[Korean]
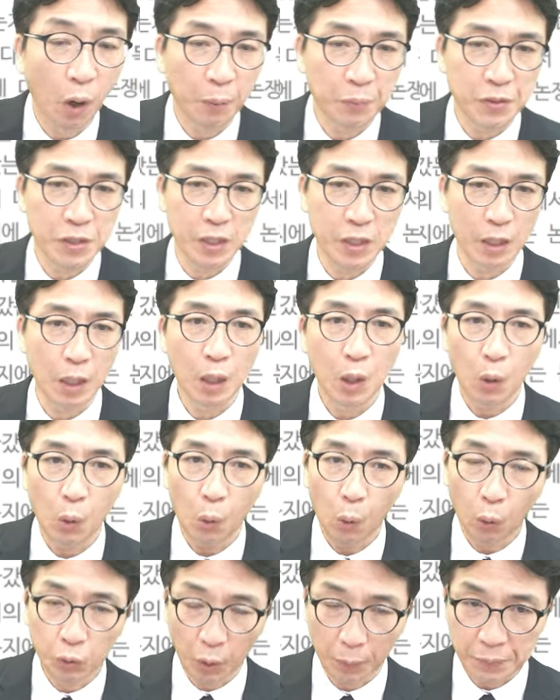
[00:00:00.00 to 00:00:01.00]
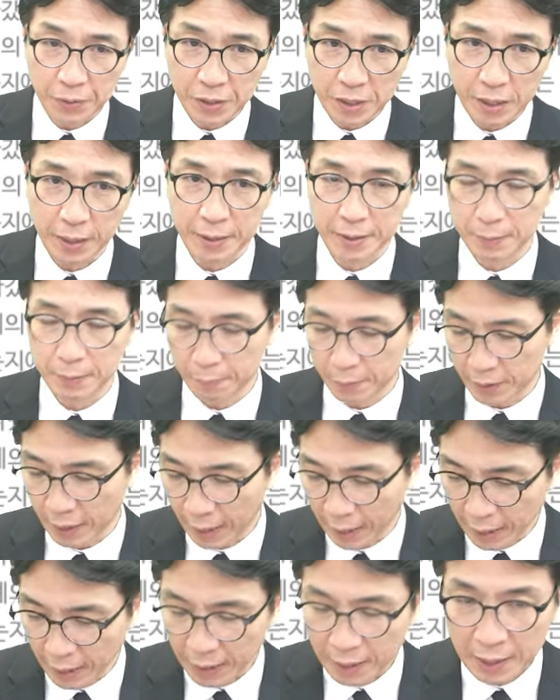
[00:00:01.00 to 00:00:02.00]
뭐 없이, 옷 없이
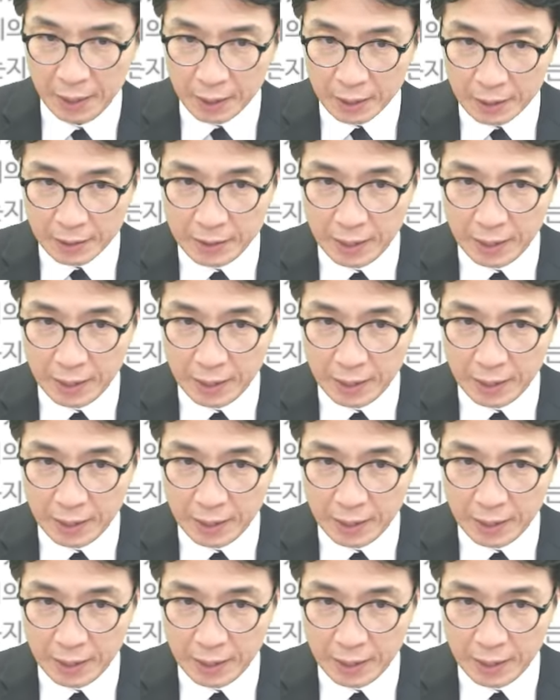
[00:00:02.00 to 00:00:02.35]
이랬습니다.